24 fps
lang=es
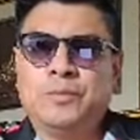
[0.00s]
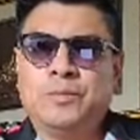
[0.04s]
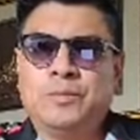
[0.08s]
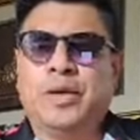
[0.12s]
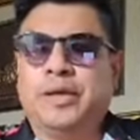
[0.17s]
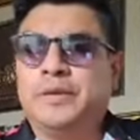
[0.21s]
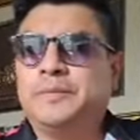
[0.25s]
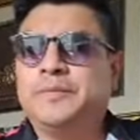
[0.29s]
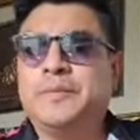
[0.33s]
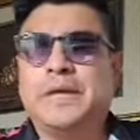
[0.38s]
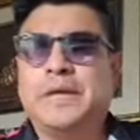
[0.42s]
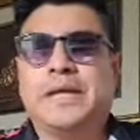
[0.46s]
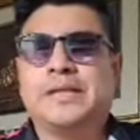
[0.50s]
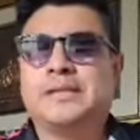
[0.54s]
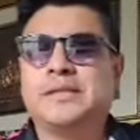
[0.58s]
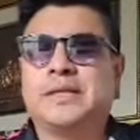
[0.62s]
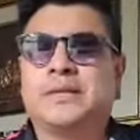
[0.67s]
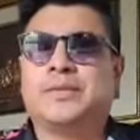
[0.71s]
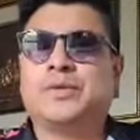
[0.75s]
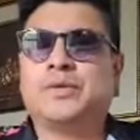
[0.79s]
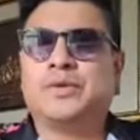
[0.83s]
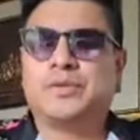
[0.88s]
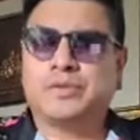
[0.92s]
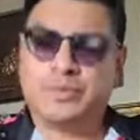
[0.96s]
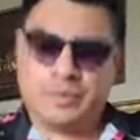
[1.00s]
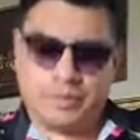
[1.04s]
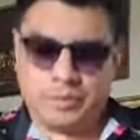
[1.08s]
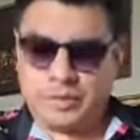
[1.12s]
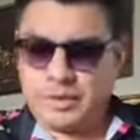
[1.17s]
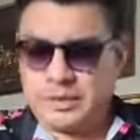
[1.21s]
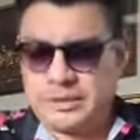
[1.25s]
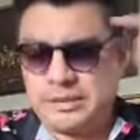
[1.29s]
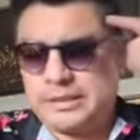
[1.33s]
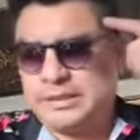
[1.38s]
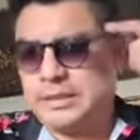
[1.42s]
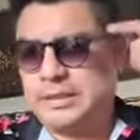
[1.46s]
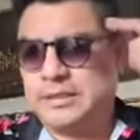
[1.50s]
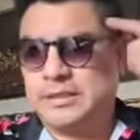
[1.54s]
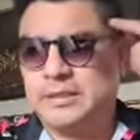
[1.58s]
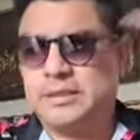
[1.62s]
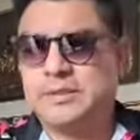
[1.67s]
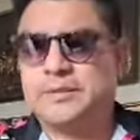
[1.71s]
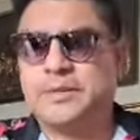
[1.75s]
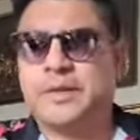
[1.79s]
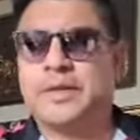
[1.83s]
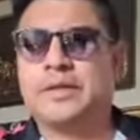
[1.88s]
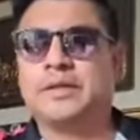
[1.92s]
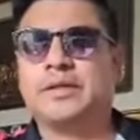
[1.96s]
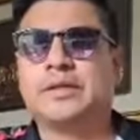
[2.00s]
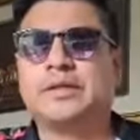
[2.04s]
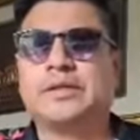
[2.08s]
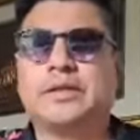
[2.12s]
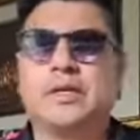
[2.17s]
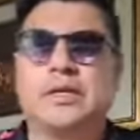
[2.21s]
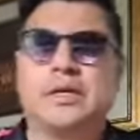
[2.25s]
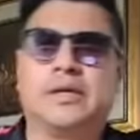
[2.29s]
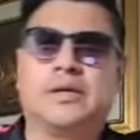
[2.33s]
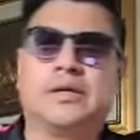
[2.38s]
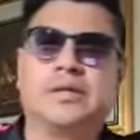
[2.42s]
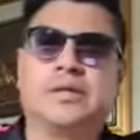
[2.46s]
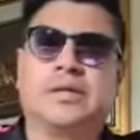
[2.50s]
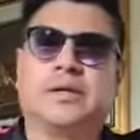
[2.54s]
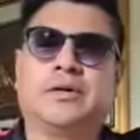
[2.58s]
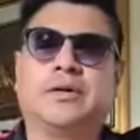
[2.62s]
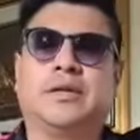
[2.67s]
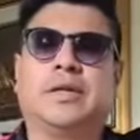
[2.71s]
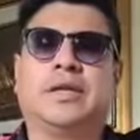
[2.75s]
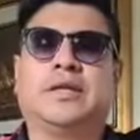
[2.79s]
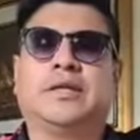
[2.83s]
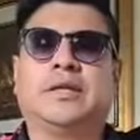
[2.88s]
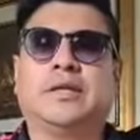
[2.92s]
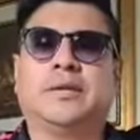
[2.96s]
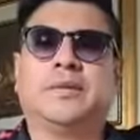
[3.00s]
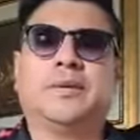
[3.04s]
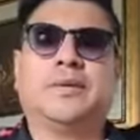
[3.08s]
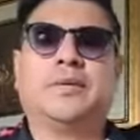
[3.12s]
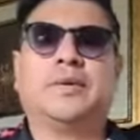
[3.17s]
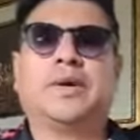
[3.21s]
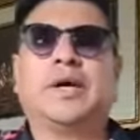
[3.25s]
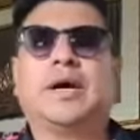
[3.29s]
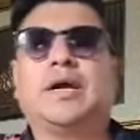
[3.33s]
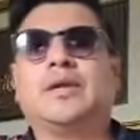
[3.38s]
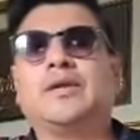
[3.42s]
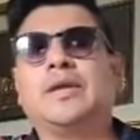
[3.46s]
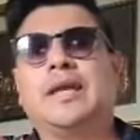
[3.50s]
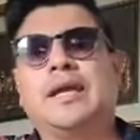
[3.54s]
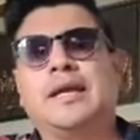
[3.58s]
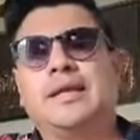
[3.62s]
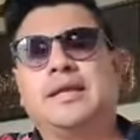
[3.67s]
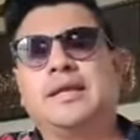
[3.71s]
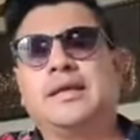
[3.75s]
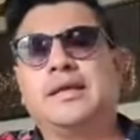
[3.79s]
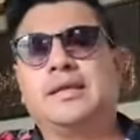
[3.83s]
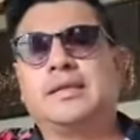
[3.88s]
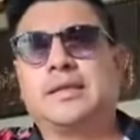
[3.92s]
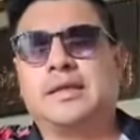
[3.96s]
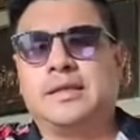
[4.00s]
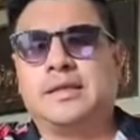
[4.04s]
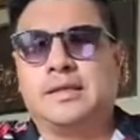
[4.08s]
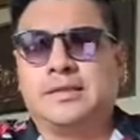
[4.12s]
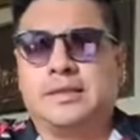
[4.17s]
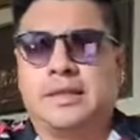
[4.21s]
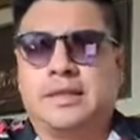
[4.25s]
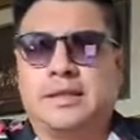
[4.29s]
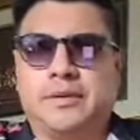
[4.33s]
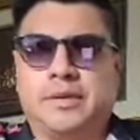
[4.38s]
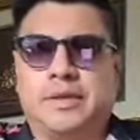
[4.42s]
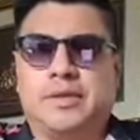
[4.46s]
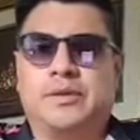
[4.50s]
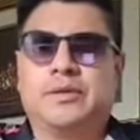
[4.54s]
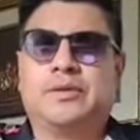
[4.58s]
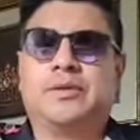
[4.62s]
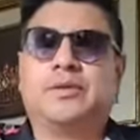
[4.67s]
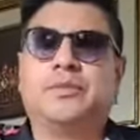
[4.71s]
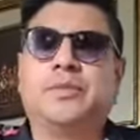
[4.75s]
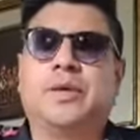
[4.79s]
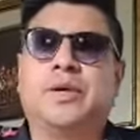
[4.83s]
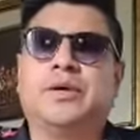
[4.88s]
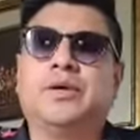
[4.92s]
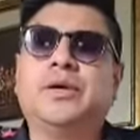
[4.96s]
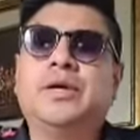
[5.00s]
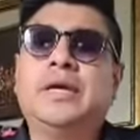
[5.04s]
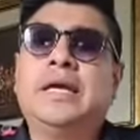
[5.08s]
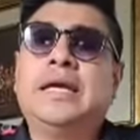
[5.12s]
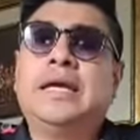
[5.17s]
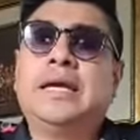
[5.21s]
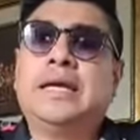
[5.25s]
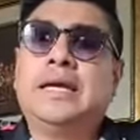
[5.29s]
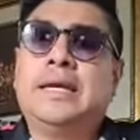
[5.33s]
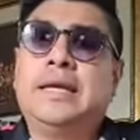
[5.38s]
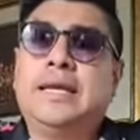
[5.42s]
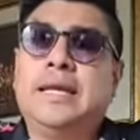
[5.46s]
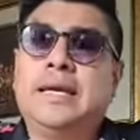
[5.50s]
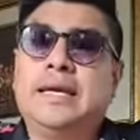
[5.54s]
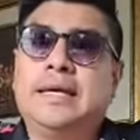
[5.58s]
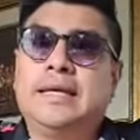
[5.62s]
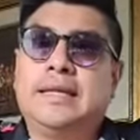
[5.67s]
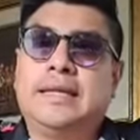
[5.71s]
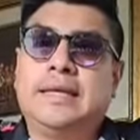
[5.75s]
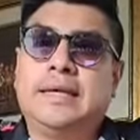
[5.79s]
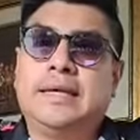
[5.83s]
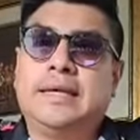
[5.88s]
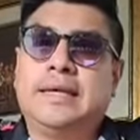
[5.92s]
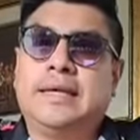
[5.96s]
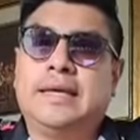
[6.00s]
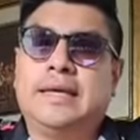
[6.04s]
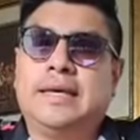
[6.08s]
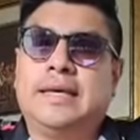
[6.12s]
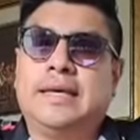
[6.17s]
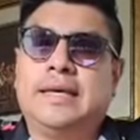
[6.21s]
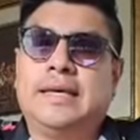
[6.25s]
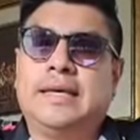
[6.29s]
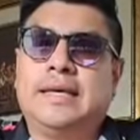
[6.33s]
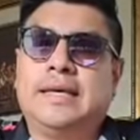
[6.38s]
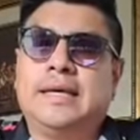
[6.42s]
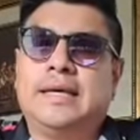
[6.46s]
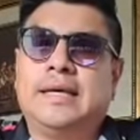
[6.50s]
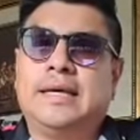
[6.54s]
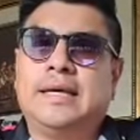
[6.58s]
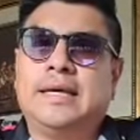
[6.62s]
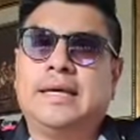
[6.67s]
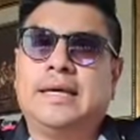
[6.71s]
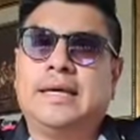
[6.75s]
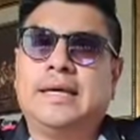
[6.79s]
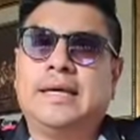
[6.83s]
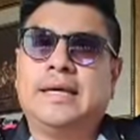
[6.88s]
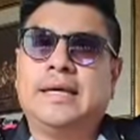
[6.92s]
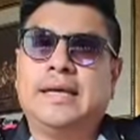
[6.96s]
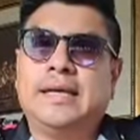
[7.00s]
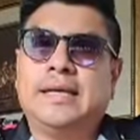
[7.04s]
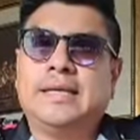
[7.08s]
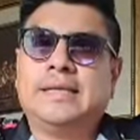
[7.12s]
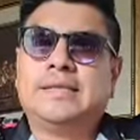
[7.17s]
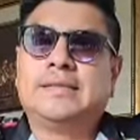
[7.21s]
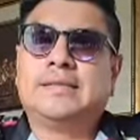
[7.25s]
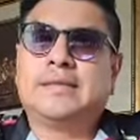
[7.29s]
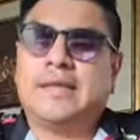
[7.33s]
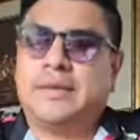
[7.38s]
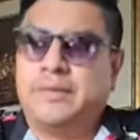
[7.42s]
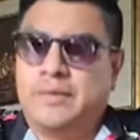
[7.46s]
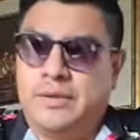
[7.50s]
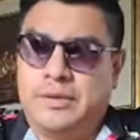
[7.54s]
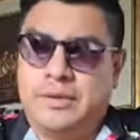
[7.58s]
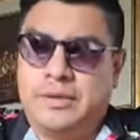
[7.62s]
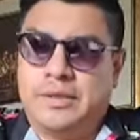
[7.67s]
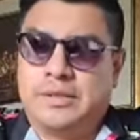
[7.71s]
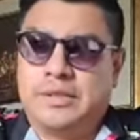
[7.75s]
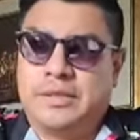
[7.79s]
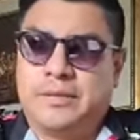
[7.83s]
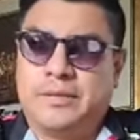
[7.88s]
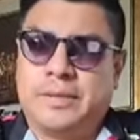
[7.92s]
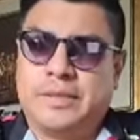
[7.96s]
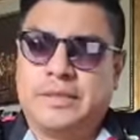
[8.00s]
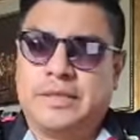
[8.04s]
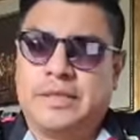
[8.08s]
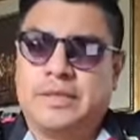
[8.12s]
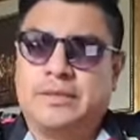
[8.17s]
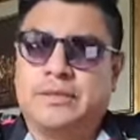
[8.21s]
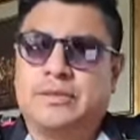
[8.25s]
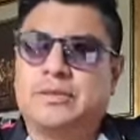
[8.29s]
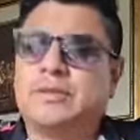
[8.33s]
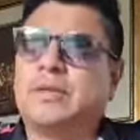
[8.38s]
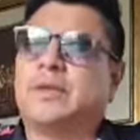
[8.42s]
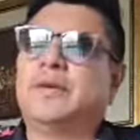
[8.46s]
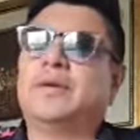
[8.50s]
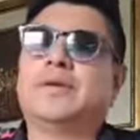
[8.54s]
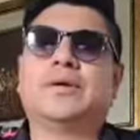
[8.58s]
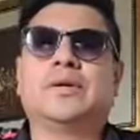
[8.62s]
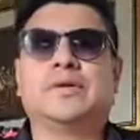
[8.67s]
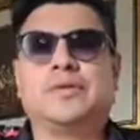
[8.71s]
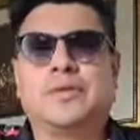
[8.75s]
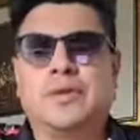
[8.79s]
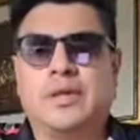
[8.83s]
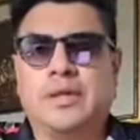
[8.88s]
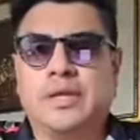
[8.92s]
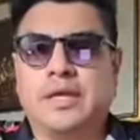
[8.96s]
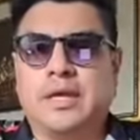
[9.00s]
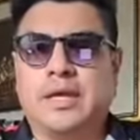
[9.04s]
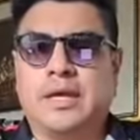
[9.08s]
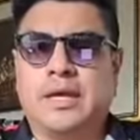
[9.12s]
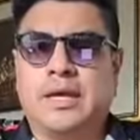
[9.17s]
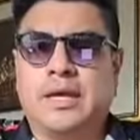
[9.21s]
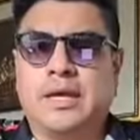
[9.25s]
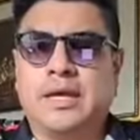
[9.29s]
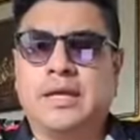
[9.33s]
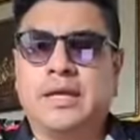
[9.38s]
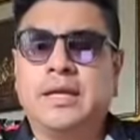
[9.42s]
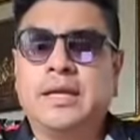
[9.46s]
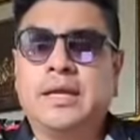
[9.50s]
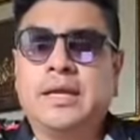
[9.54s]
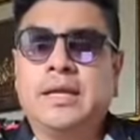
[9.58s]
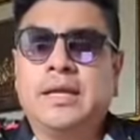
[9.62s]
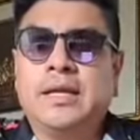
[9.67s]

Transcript: Bueno, estamos, como les decía, estamos esperando que se, que se conecte mi abogado y la gente que está, está trabajando conmigo y la gente que sabe lo que está pasando, sabe lo que sucedió el día de ayer.